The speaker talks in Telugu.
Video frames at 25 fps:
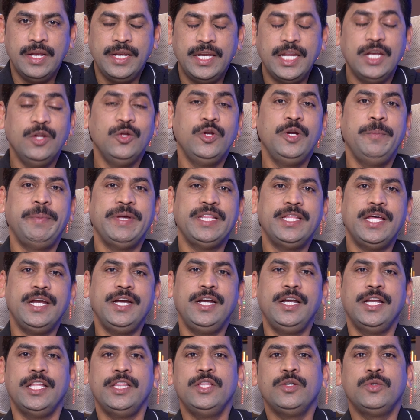నెల్లూరు
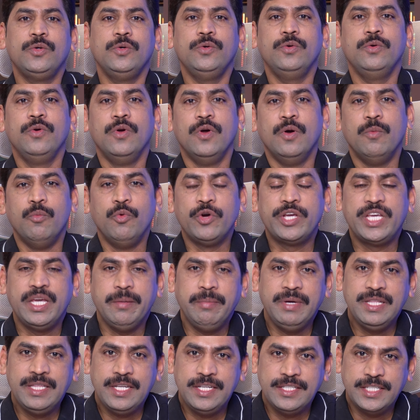పెద్దారెడ్లు ఎందుకు
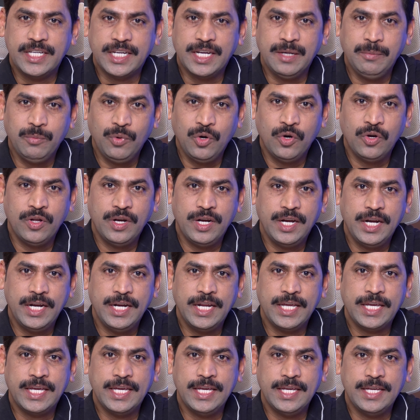ముఖ్యమంత్రి జగన్మోహన్
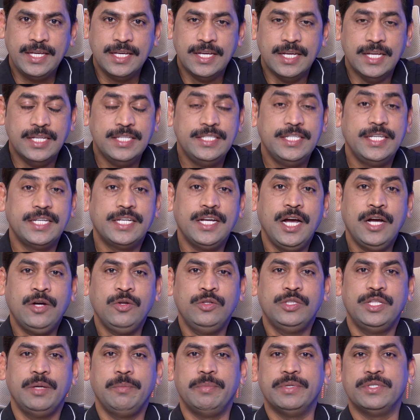రెడ్డికి
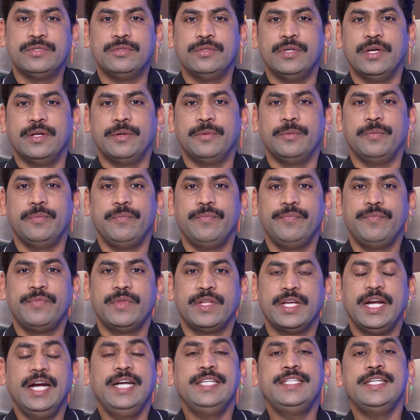చికాకులు తెప్పిస్తున్నారు
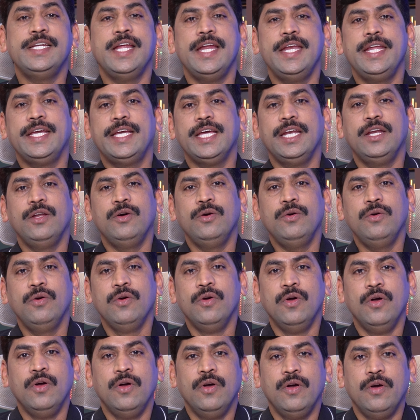గడిచిన ఎన్నికల్లో
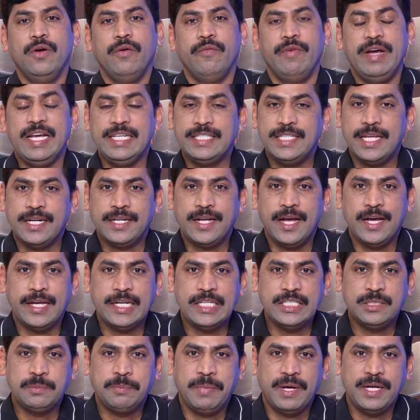వైఎస్ఆర్
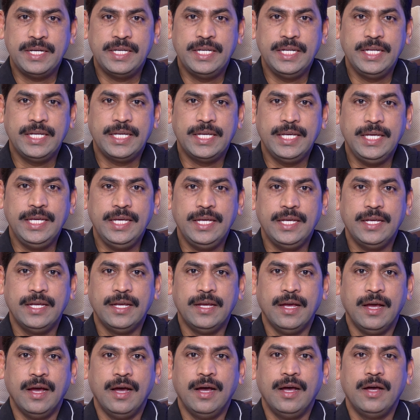కాంగ్రెస్ పార్టీకి
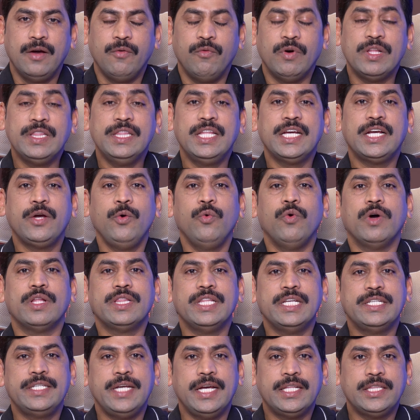వందకు
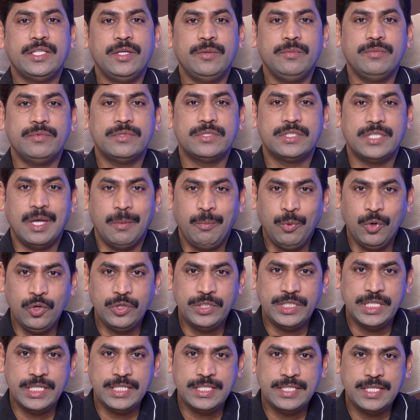వంద శాతం
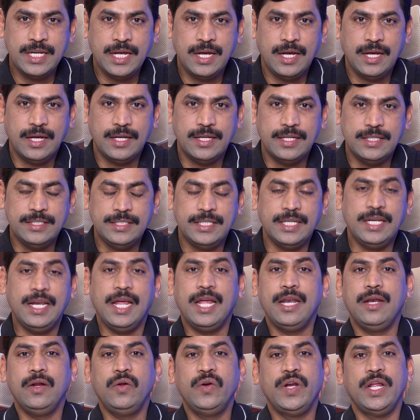సపోర్ట్ చేసిన
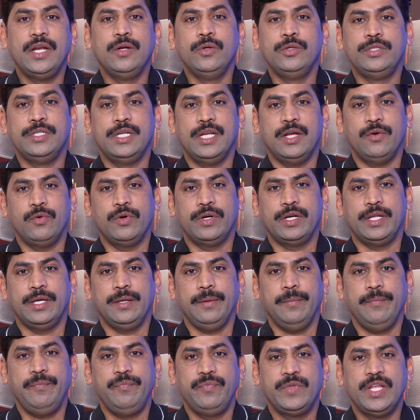జిల్లాల్లో నెల్లూరు జిల్లా ఒకటి
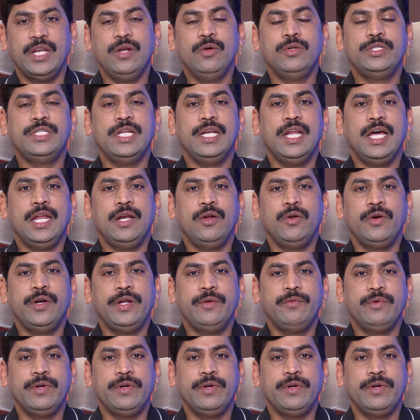నెల్లూరు జిల్లాలో